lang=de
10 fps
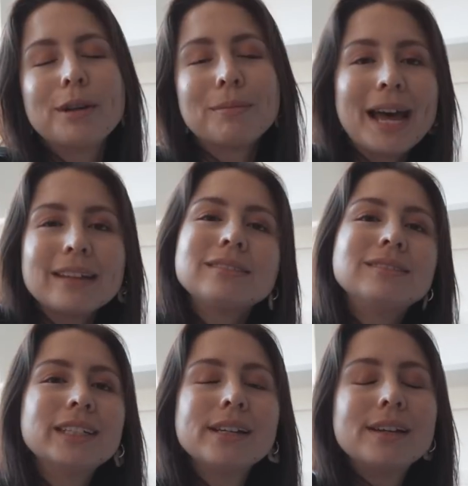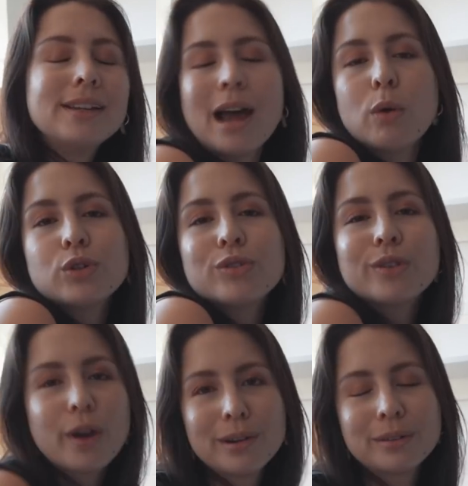im Garten loungen
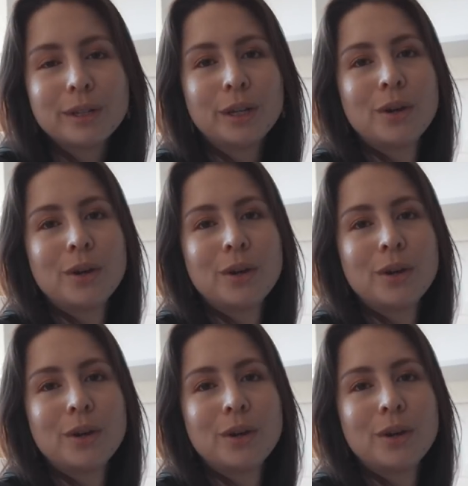können